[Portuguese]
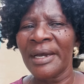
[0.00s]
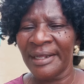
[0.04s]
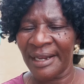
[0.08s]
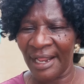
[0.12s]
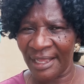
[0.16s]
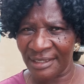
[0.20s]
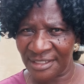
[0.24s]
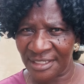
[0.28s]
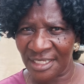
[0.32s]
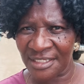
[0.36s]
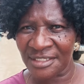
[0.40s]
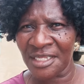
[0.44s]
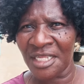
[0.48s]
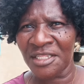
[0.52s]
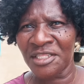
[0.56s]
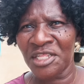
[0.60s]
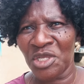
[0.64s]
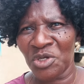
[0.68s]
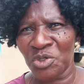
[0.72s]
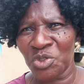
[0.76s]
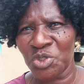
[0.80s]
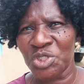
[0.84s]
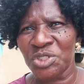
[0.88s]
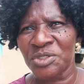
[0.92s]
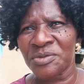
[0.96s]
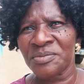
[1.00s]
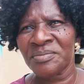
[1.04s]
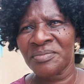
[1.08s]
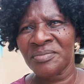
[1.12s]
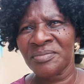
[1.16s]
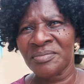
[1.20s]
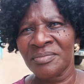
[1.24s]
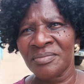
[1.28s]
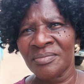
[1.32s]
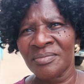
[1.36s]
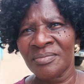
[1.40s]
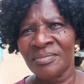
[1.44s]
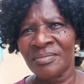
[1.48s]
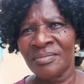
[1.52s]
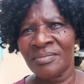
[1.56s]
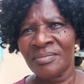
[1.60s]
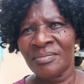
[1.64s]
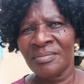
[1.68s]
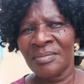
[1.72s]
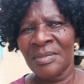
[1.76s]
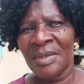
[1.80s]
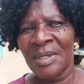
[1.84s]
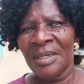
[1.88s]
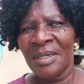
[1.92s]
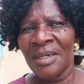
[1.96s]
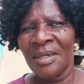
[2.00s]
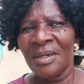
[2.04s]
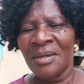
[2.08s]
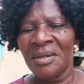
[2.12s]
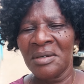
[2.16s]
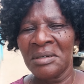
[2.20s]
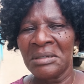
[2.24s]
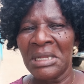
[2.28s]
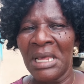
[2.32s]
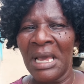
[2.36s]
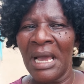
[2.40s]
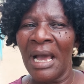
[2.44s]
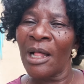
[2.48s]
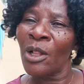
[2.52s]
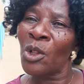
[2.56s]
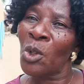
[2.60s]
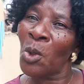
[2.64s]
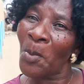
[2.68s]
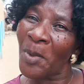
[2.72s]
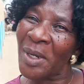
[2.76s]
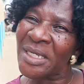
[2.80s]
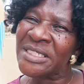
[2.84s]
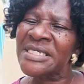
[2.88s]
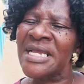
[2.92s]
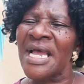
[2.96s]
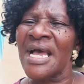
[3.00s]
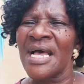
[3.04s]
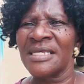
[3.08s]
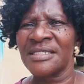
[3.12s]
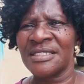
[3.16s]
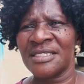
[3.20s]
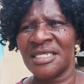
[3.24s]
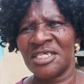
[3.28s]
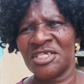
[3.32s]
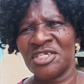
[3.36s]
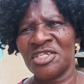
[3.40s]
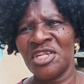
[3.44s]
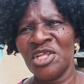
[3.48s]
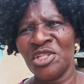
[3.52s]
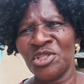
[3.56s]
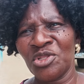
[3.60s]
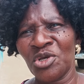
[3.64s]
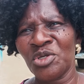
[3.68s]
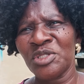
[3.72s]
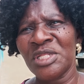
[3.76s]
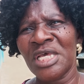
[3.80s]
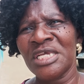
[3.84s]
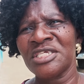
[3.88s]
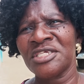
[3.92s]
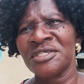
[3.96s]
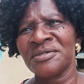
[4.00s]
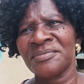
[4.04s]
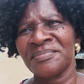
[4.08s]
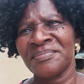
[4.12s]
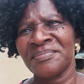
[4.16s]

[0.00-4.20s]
graças a Deus. Água. Olha, algumas casas, nem todas.